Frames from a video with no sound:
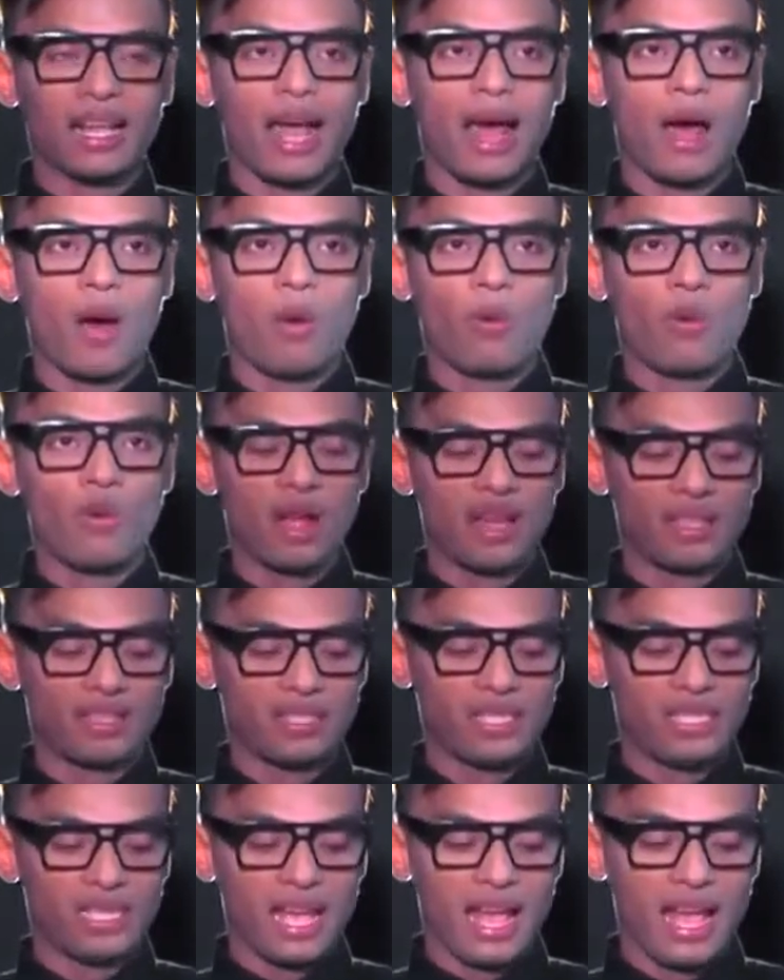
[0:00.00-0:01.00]
kau,
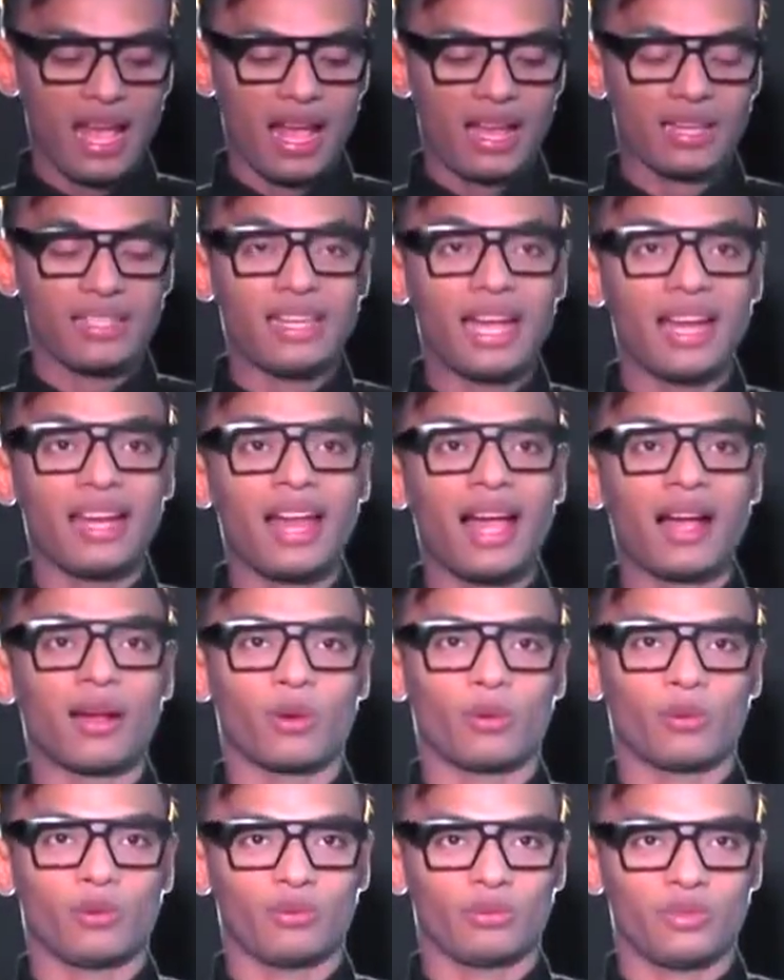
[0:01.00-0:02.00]
dia, dan
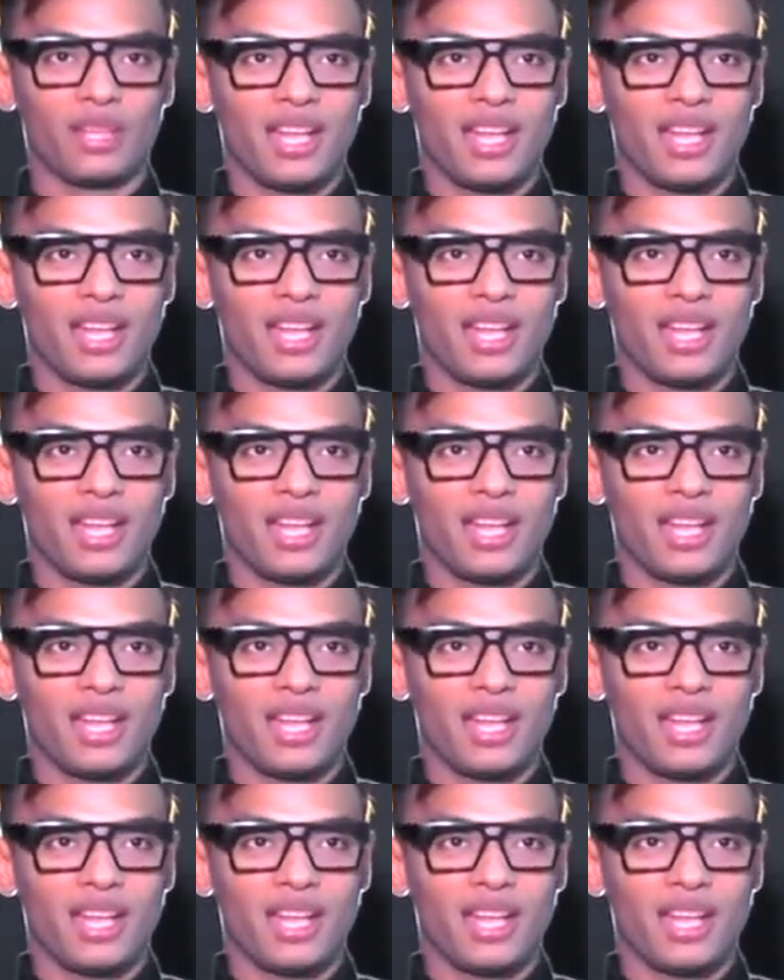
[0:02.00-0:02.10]
aku.